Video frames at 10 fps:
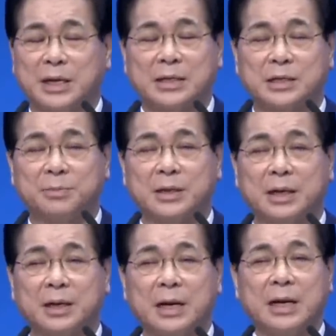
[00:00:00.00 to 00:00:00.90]

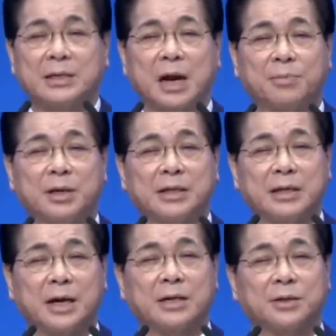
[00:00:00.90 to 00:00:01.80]
않습니다 사람들
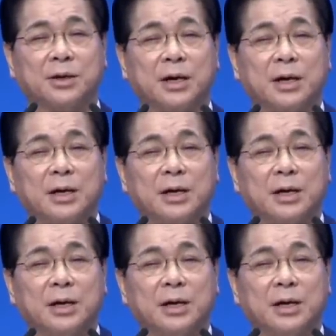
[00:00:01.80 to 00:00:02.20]
찾아가서